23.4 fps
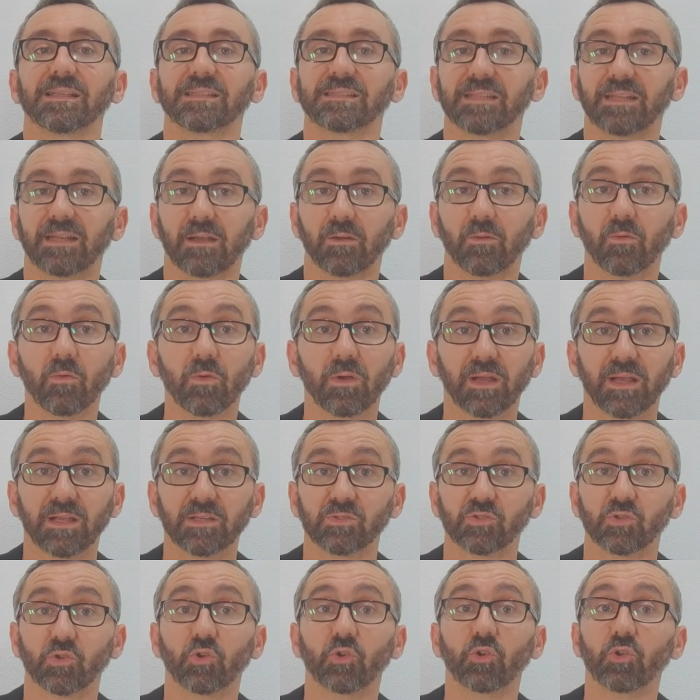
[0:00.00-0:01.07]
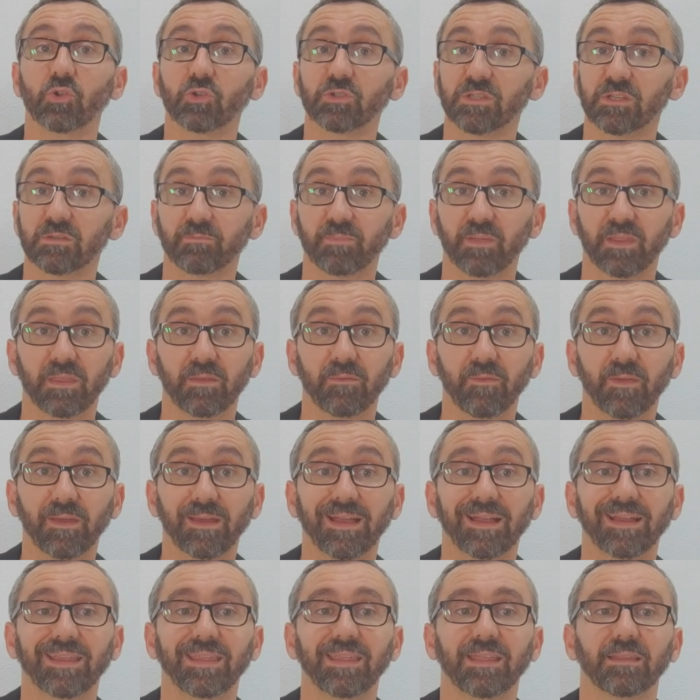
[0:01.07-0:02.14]
Si en algún caso no se
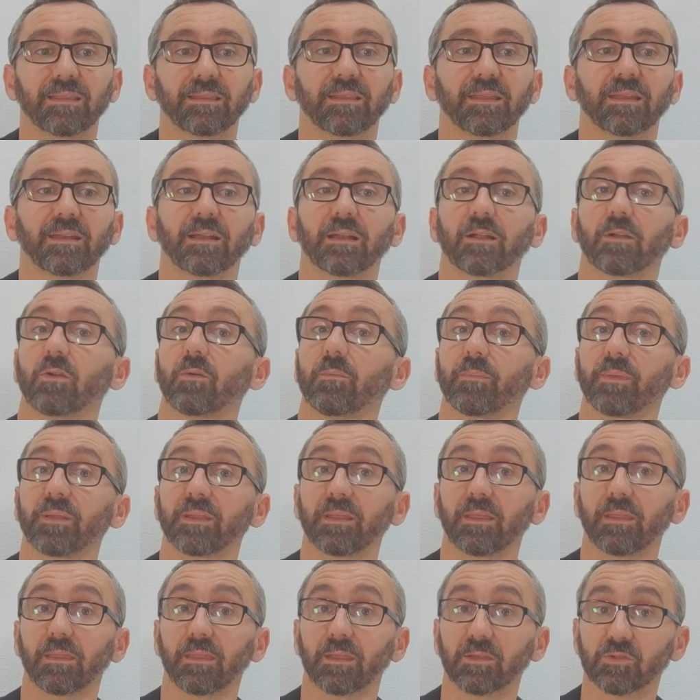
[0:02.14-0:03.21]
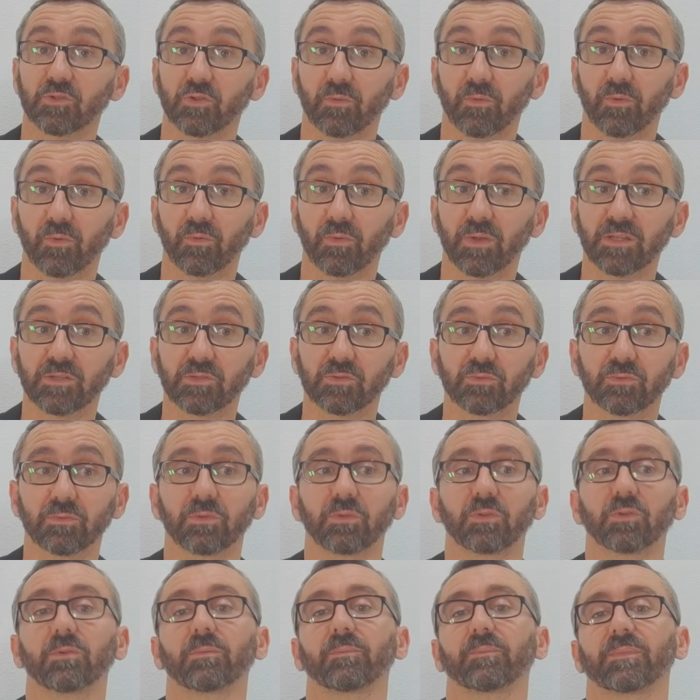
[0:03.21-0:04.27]
especifica quién tiene la competencia sobre un
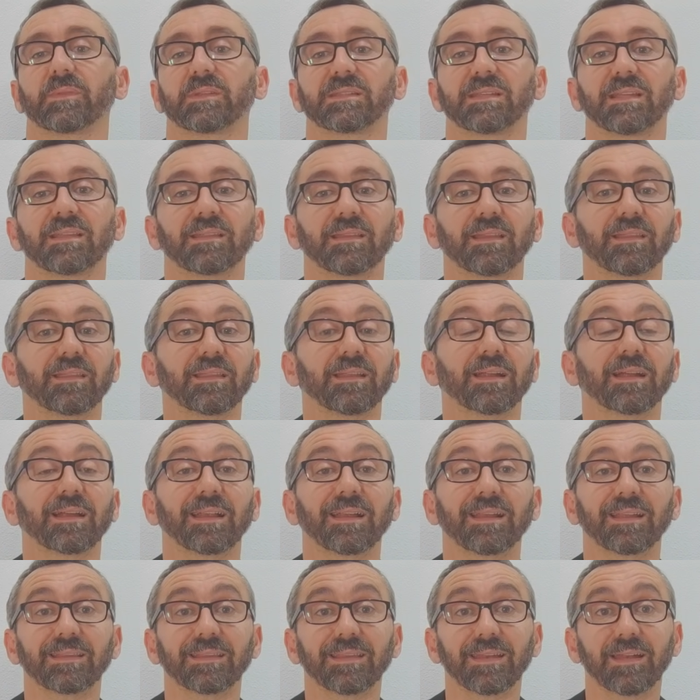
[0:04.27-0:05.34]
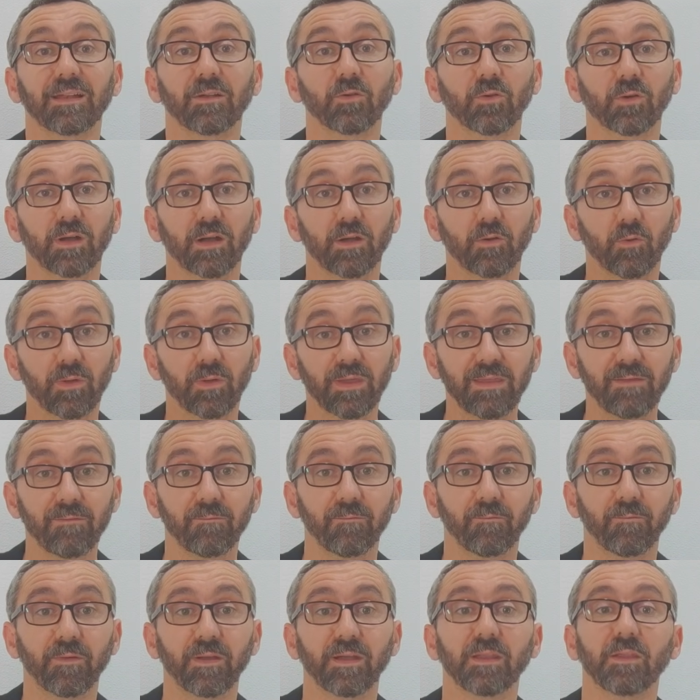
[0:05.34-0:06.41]
asunto, se entenderá que la tiene el órgano
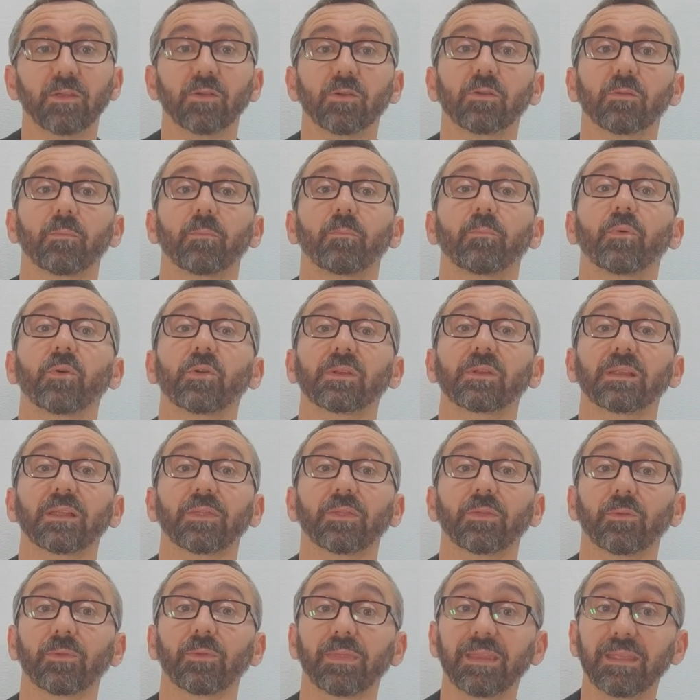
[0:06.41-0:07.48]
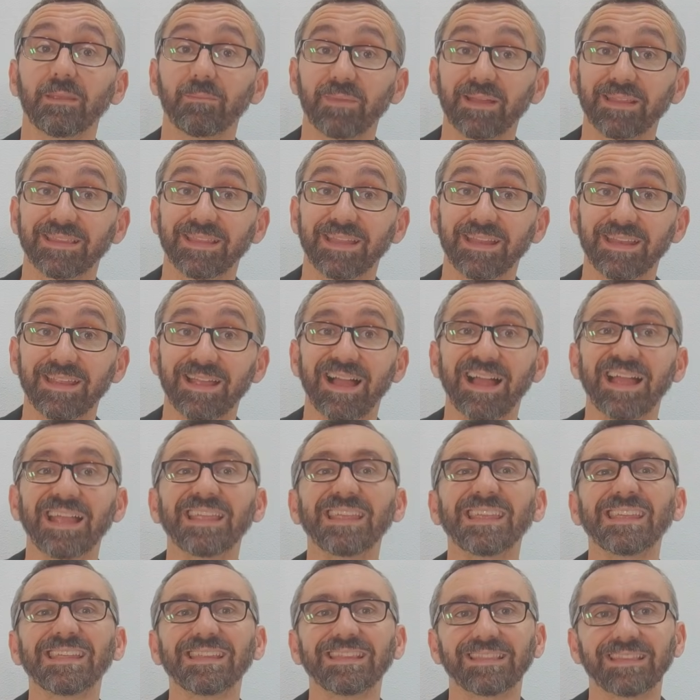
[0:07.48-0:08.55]
inferior por razón de materia
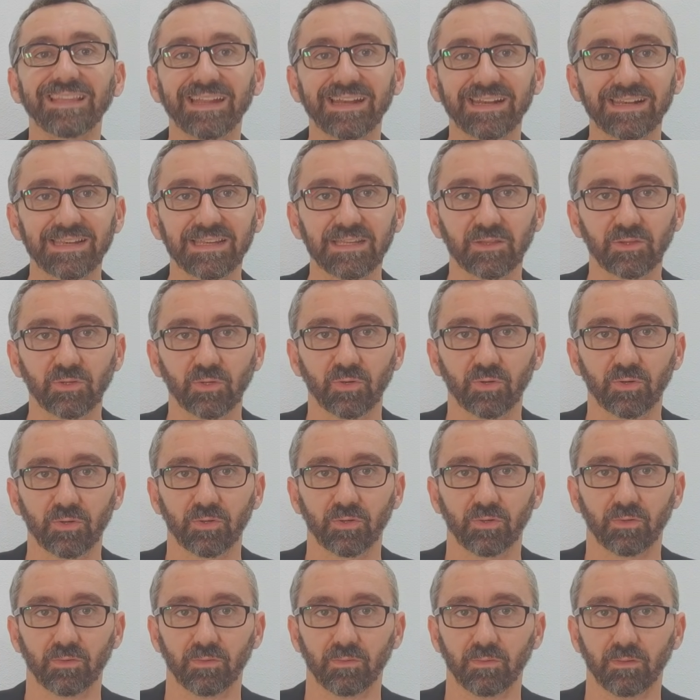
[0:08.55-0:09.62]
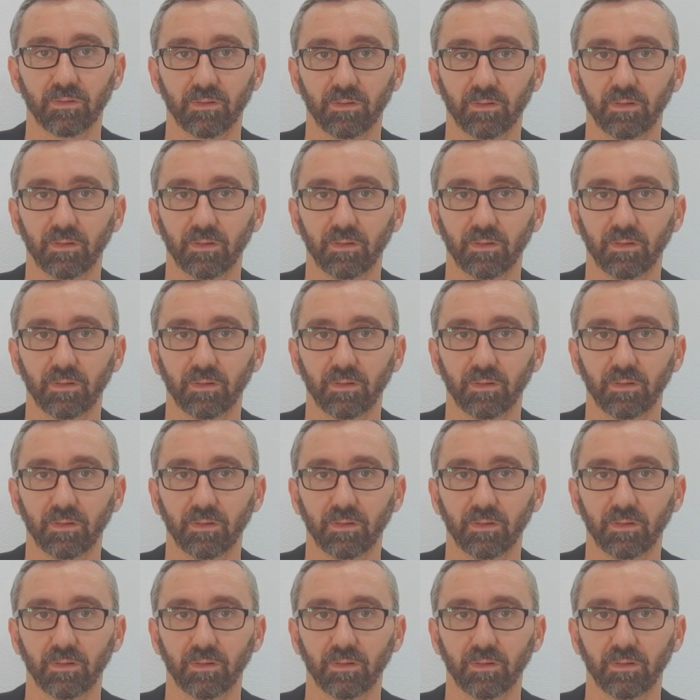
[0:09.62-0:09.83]
y territorio.